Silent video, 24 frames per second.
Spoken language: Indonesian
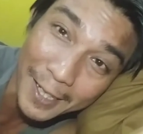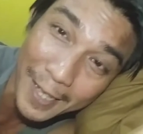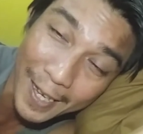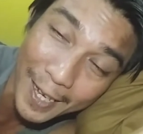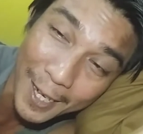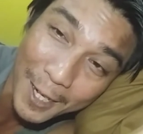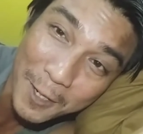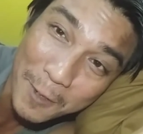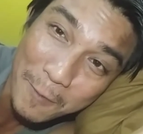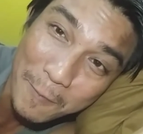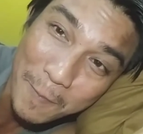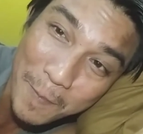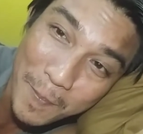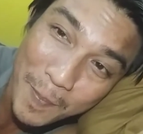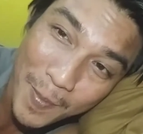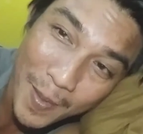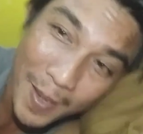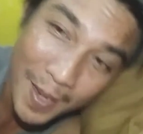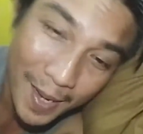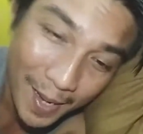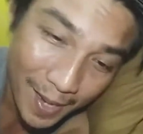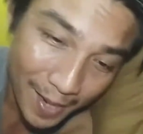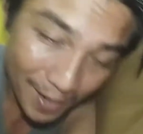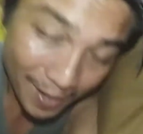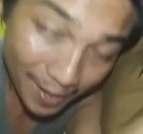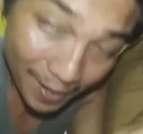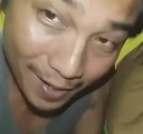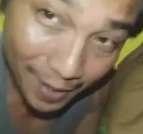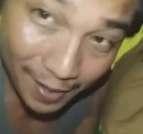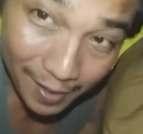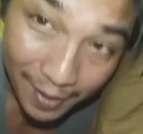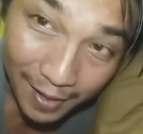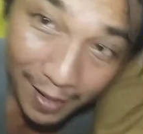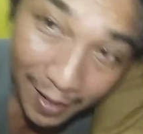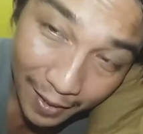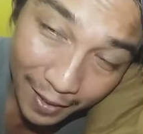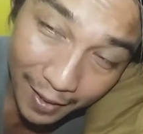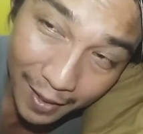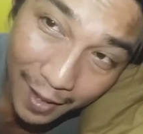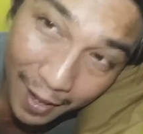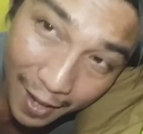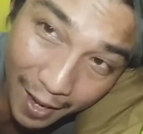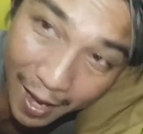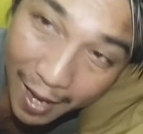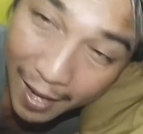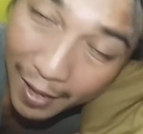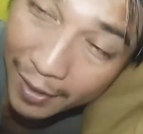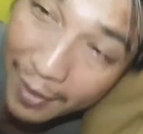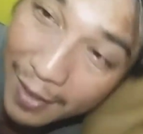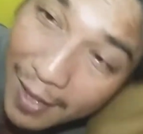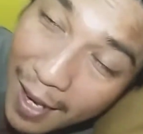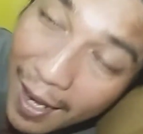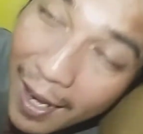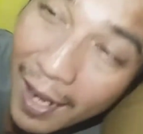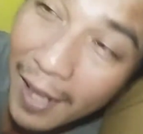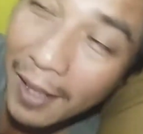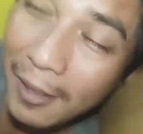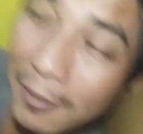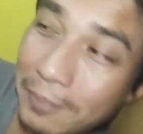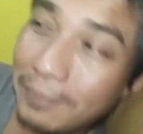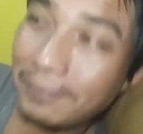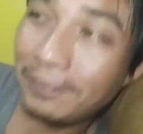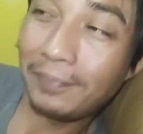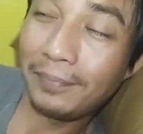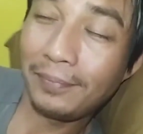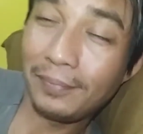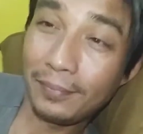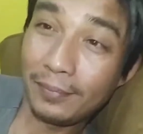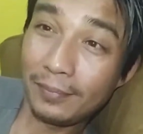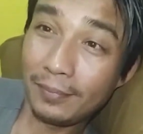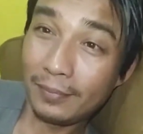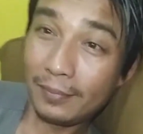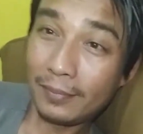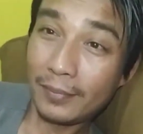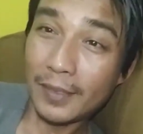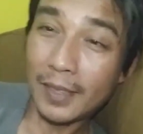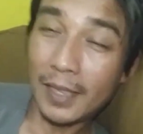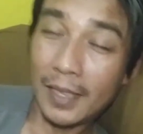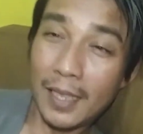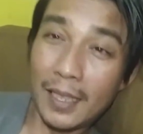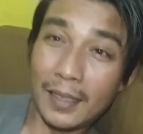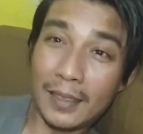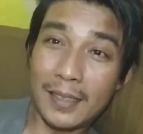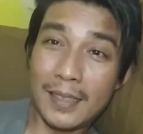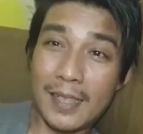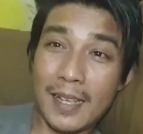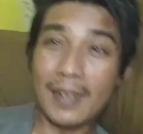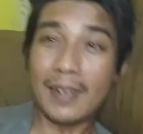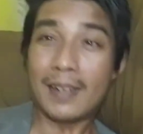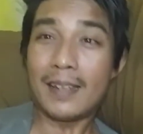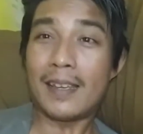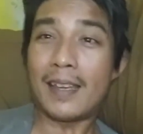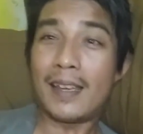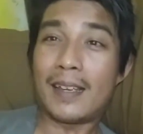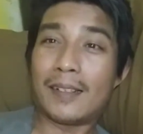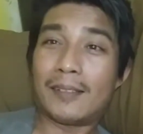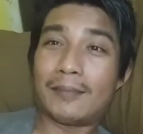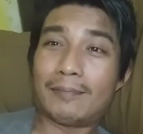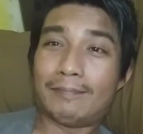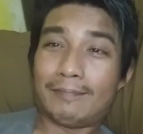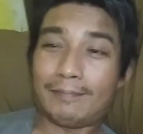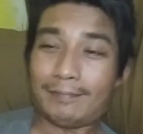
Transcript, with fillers: geng dan akhirnya ya terjadi geng